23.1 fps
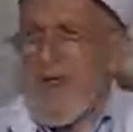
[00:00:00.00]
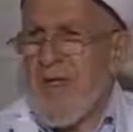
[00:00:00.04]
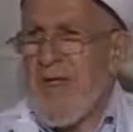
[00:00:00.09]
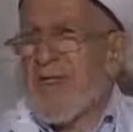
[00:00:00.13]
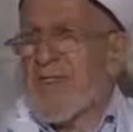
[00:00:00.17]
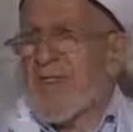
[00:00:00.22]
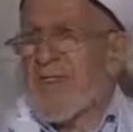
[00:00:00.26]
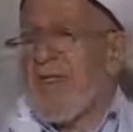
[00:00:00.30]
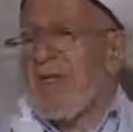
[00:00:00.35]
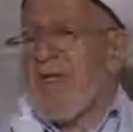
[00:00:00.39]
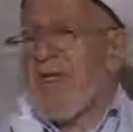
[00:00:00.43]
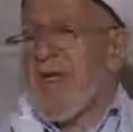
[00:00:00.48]

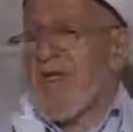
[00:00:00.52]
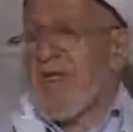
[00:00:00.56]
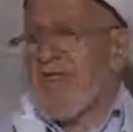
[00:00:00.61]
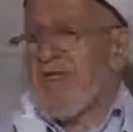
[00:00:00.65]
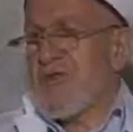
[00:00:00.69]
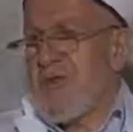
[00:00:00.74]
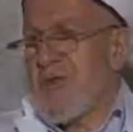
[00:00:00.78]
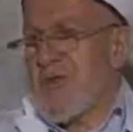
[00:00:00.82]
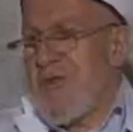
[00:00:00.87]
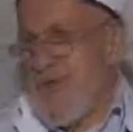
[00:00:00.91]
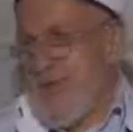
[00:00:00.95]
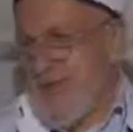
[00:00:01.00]
Aleyhisselam
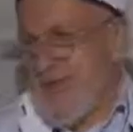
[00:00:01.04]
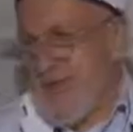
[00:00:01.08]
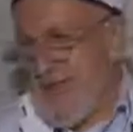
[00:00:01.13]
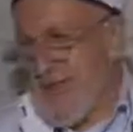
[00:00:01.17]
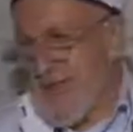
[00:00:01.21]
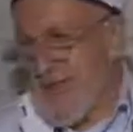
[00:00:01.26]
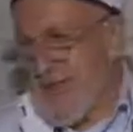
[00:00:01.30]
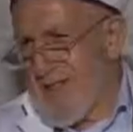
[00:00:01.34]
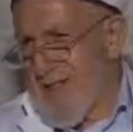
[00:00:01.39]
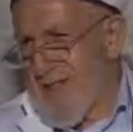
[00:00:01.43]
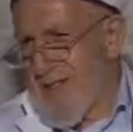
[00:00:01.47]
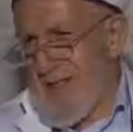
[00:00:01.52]
yeryüzüne ilk
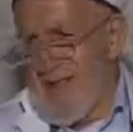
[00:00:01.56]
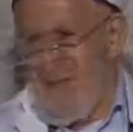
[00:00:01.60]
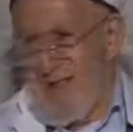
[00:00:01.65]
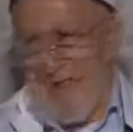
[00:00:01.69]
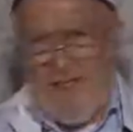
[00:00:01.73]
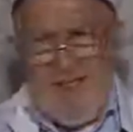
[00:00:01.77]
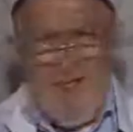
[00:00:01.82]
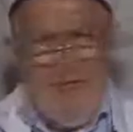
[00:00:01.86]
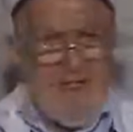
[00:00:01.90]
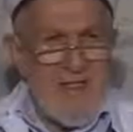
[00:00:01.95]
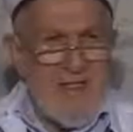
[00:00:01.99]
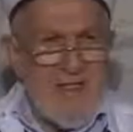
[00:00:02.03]
indirilen,
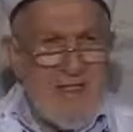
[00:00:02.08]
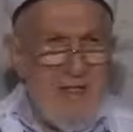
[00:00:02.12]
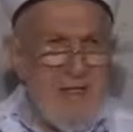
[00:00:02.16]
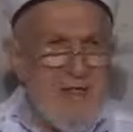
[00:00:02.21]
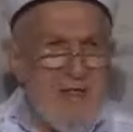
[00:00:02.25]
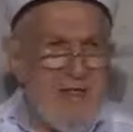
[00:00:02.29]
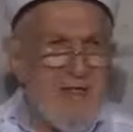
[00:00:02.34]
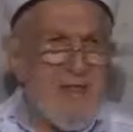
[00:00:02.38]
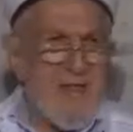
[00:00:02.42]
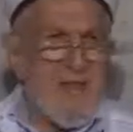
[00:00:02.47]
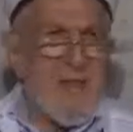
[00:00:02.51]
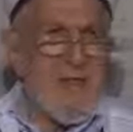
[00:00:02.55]

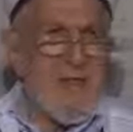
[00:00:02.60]
indirilen